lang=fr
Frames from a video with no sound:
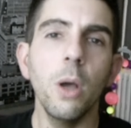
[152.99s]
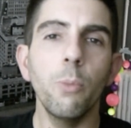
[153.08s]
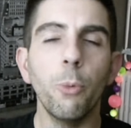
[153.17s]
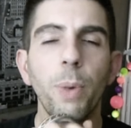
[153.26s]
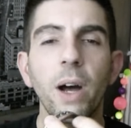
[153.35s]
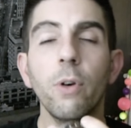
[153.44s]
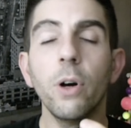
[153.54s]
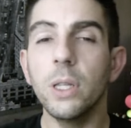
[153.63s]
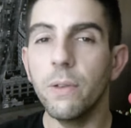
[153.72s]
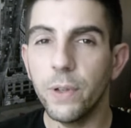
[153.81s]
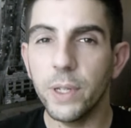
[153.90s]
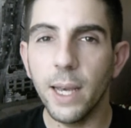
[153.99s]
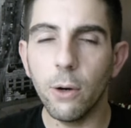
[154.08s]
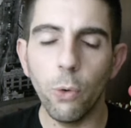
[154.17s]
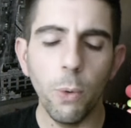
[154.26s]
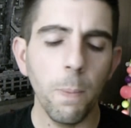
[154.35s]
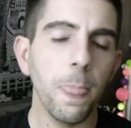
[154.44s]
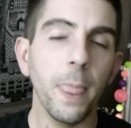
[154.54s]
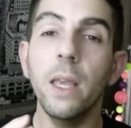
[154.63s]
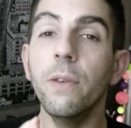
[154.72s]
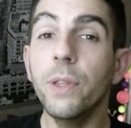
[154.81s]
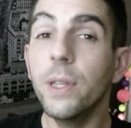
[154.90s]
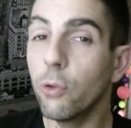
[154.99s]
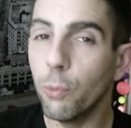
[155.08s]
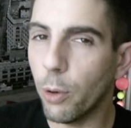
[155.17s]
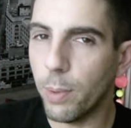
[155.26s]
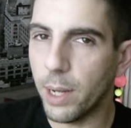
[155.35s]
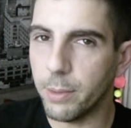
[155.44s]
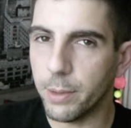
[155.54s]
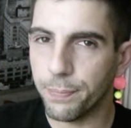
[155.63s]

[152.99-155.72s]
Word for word: pour pas avoir un effet garrot et éviter tout problème.